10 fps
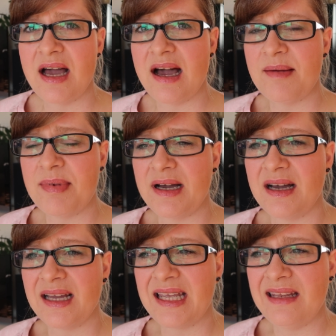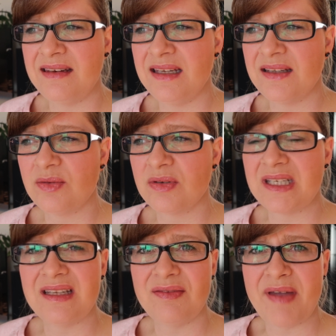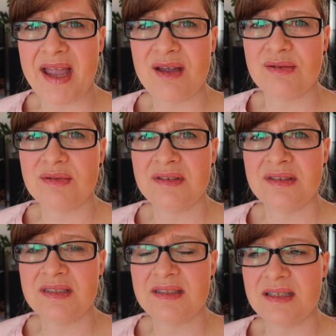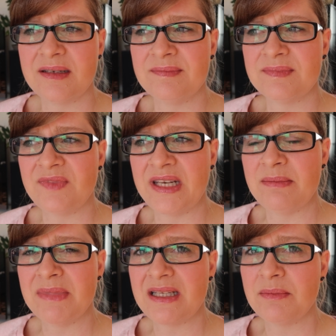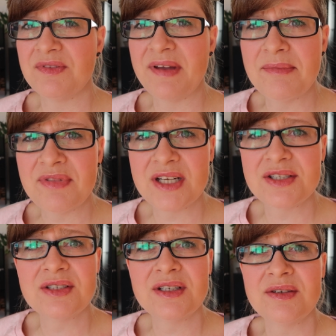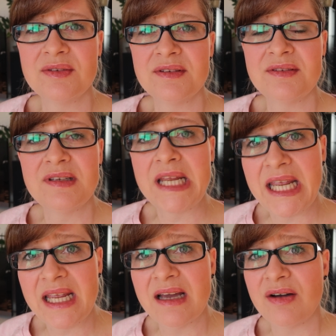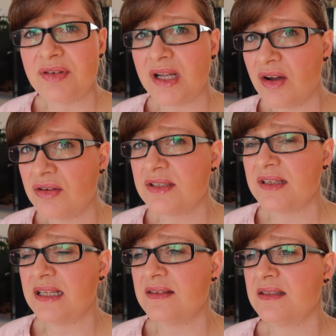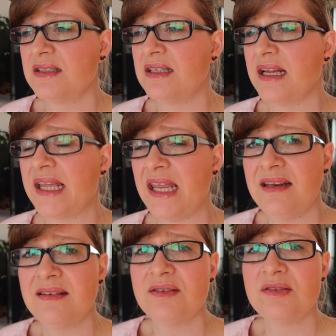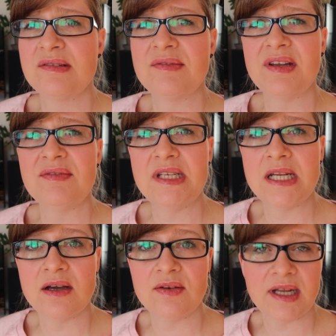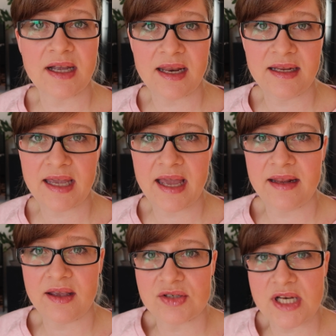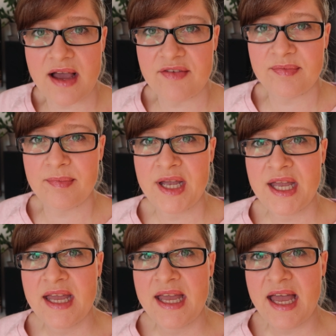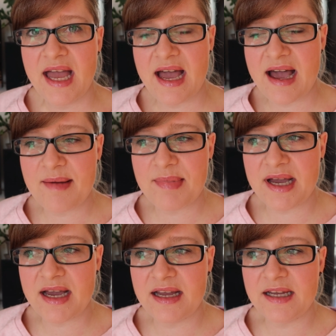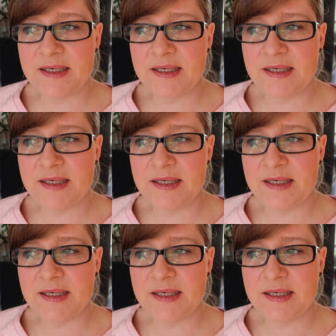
aber geht nicht so richtig weg. Und ähm, wenn ich mich dann mit Wärmflasche und Tee auf die Couch setze, dann geht es irgendwann wieder und dann kann ich eigentlich auch schlafen. Aber